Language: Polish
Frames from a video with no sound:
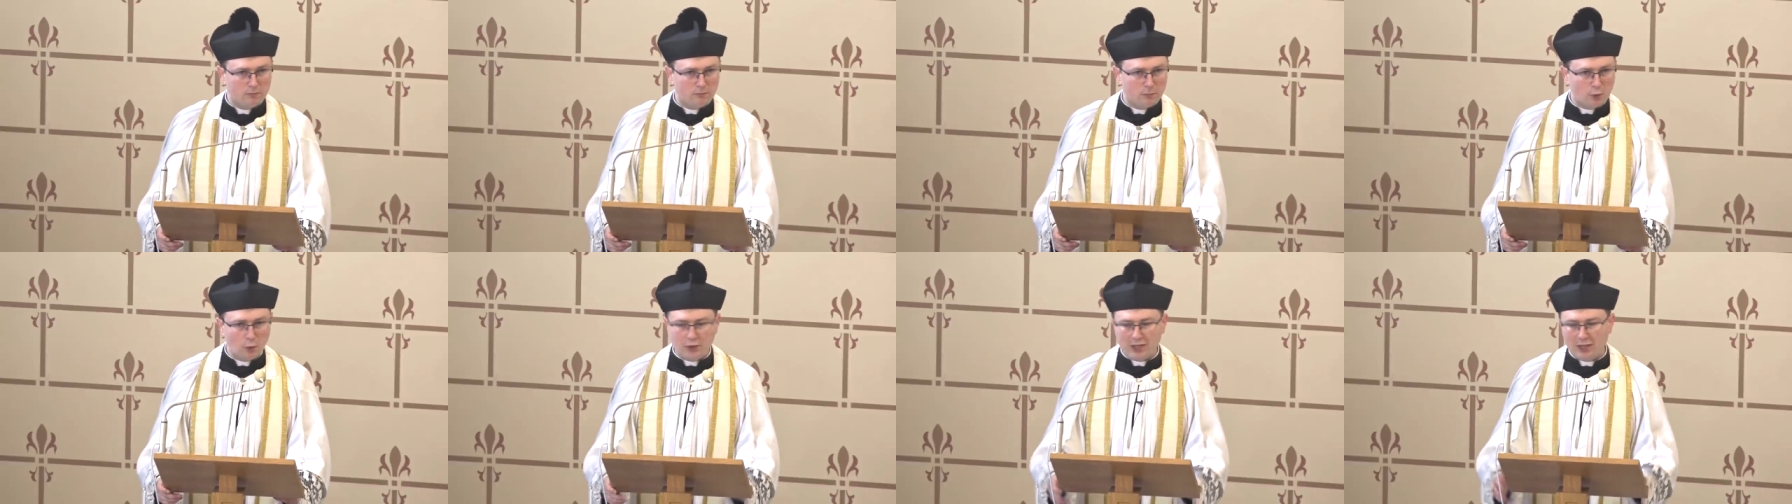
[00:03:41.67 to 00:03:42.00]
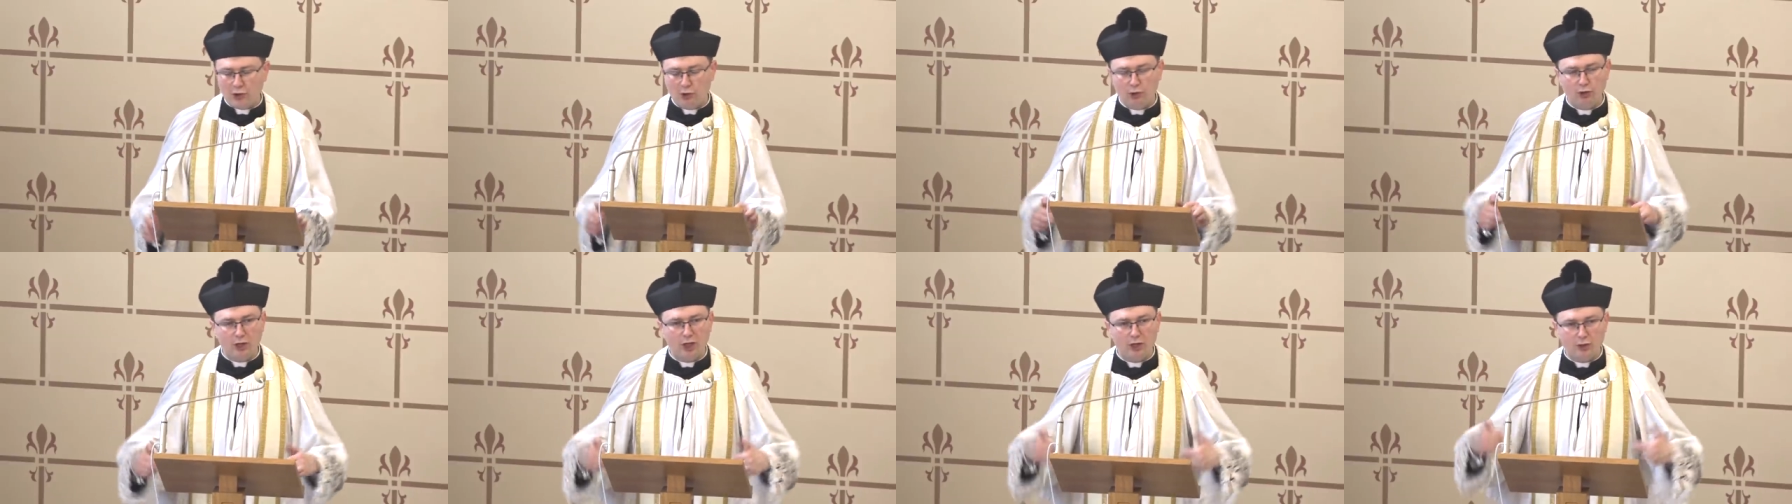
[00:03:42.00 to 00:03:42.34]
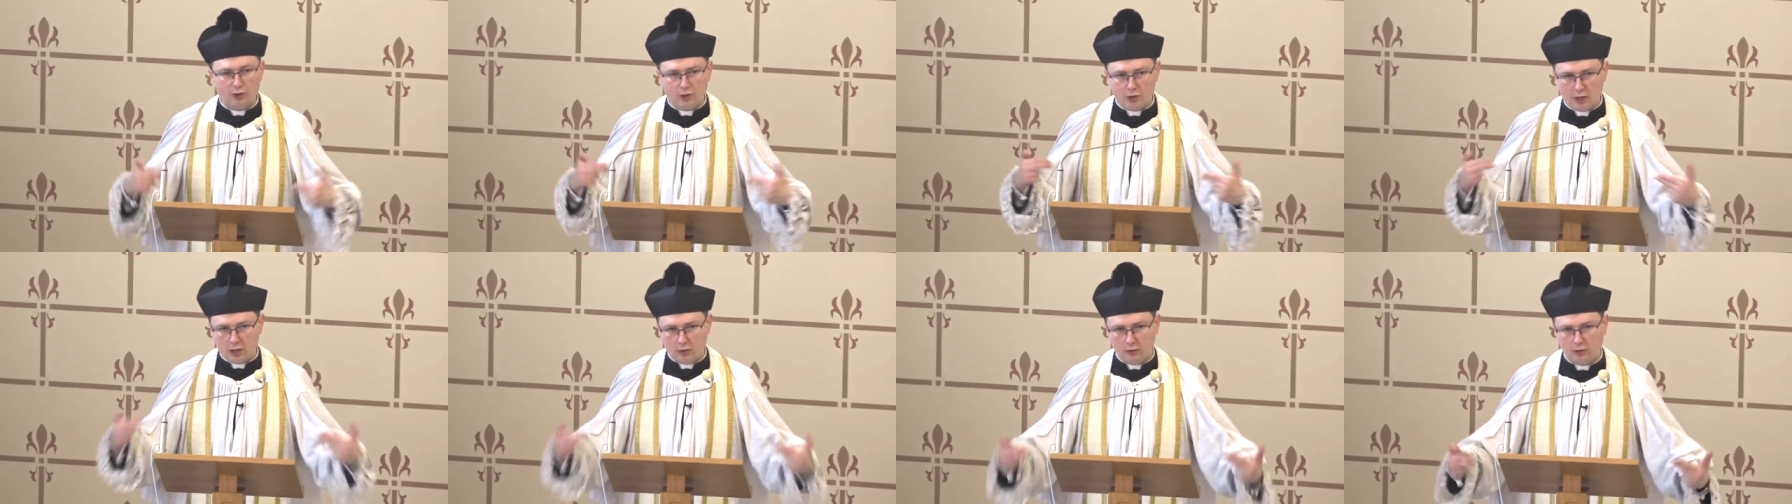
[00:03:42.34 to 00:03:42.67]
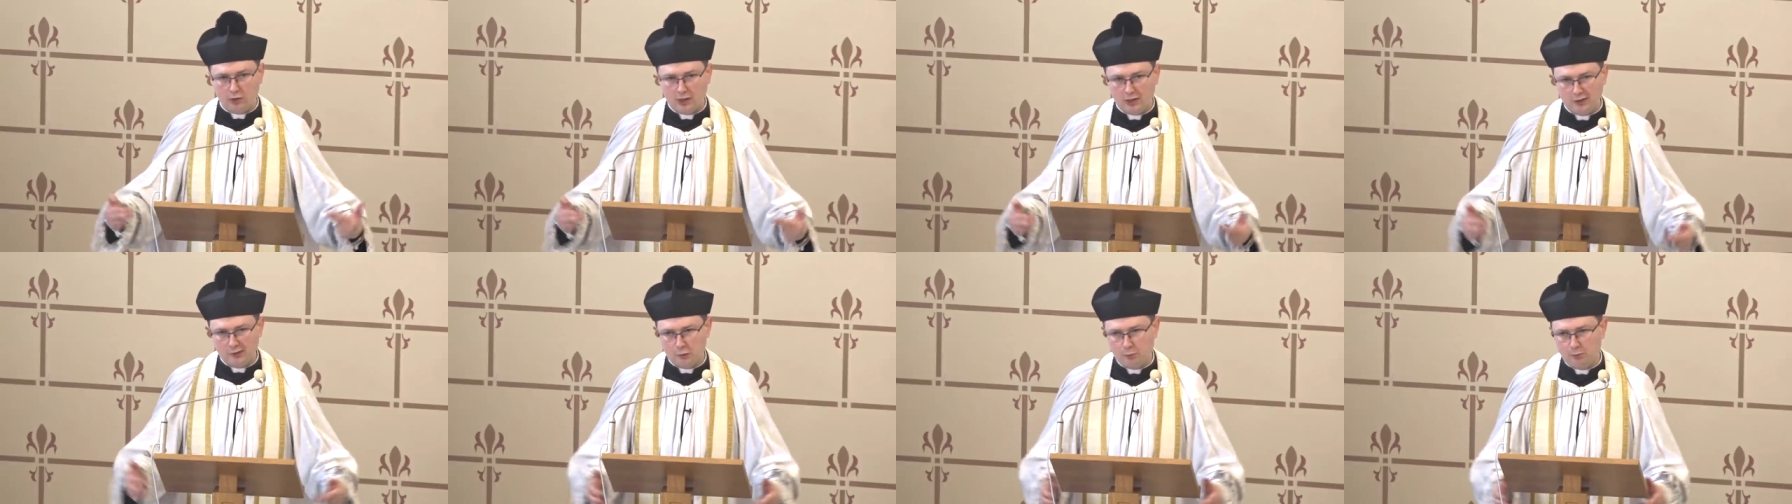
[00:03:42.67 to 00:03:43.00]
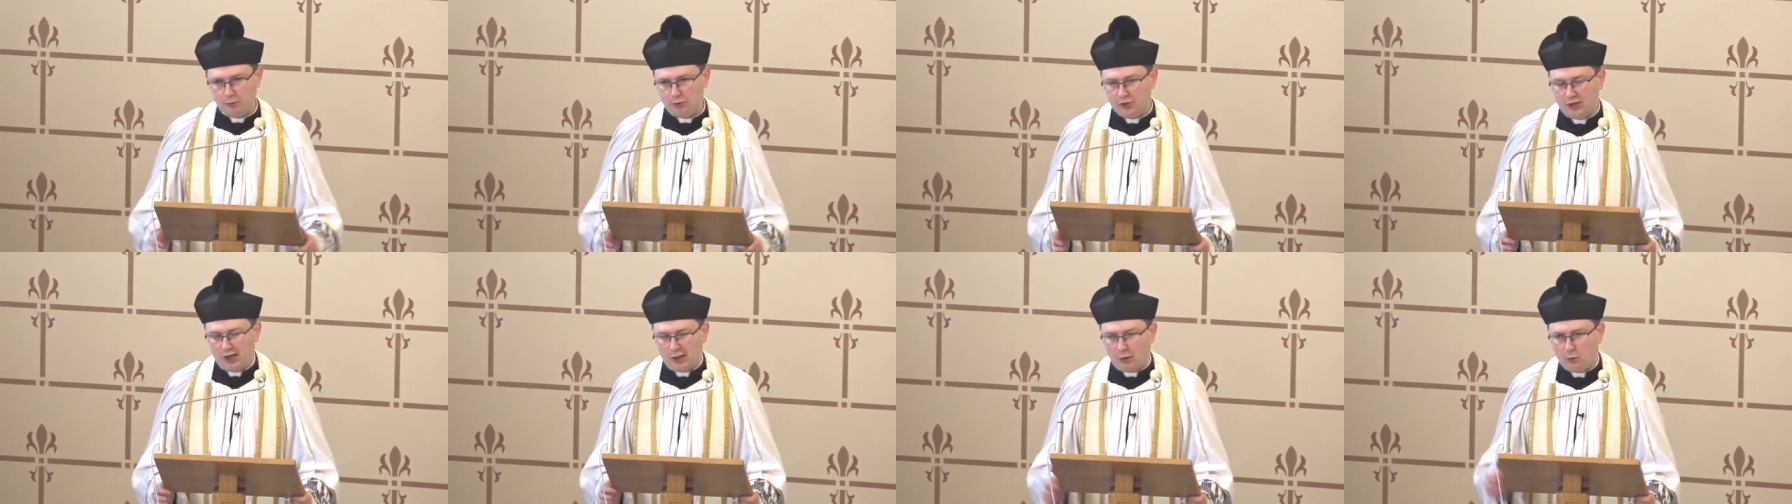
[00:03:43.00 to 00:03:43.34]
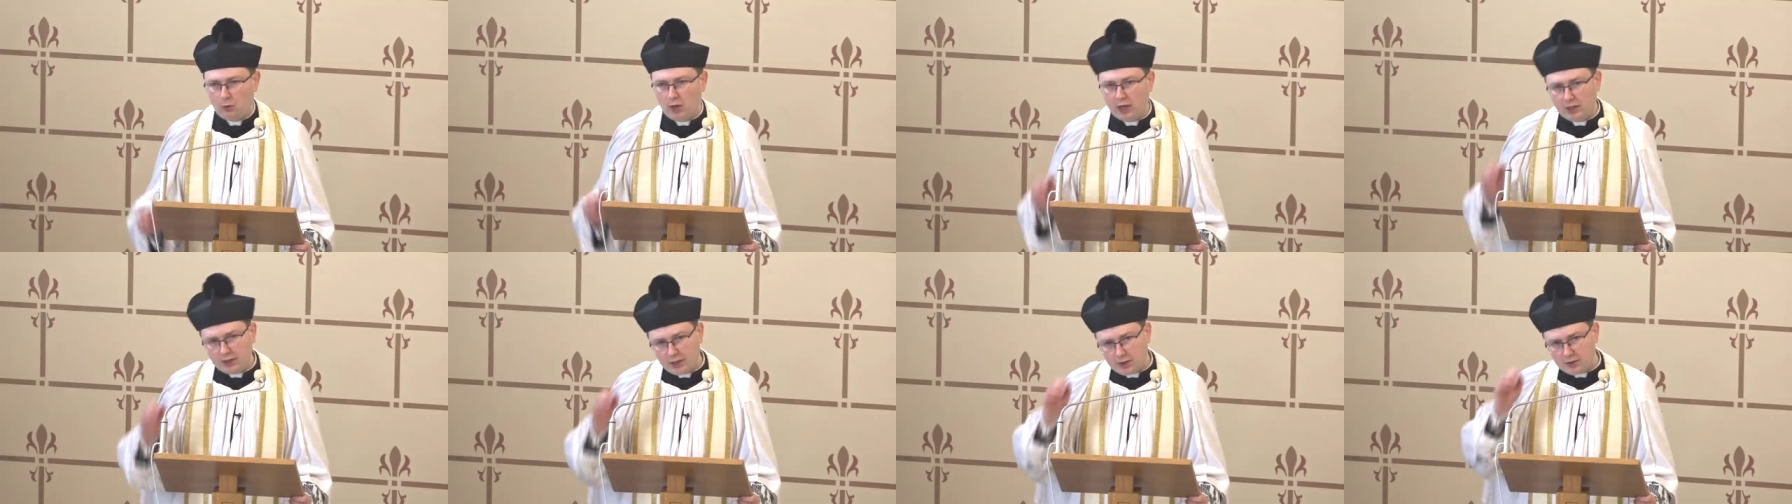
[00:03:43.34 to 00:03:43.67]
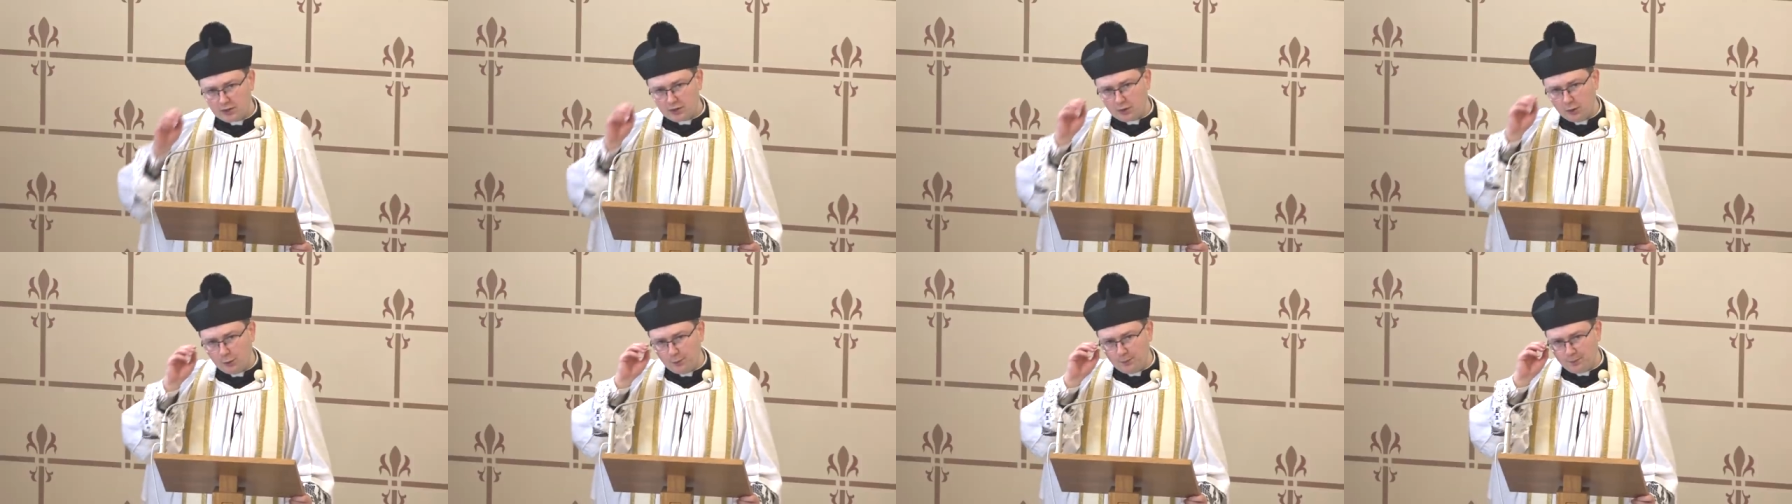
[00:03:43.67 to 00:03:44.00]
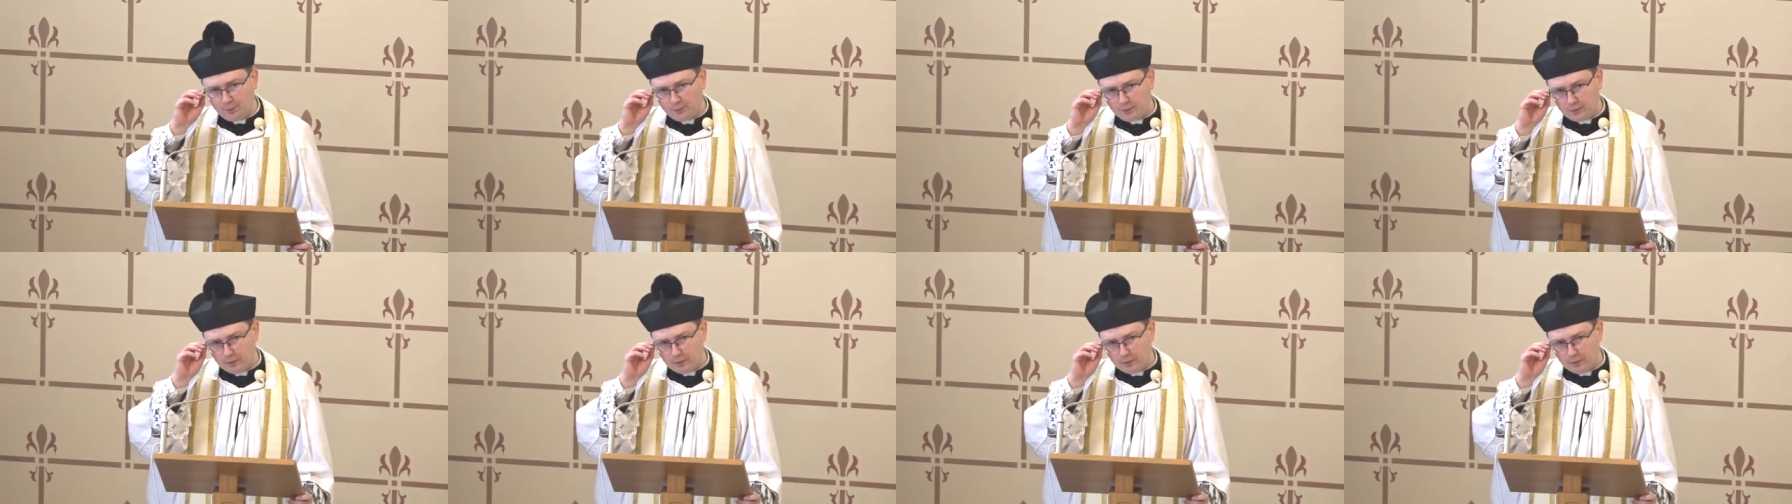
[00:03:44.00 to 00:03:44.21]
to niekoniecznie od razu przekłada się